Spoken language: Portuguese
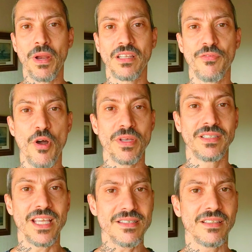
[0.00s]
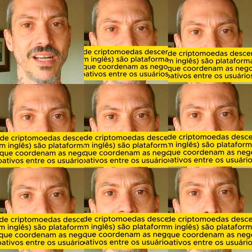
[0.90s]
plataforma descentralizada
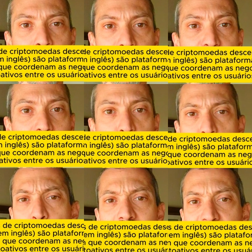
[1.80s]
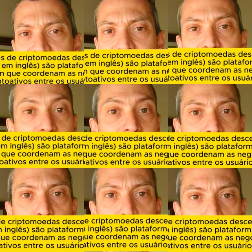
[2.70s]
que permite a compra e venda de
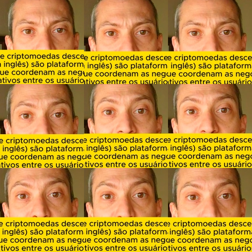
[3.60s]
criptomoedas de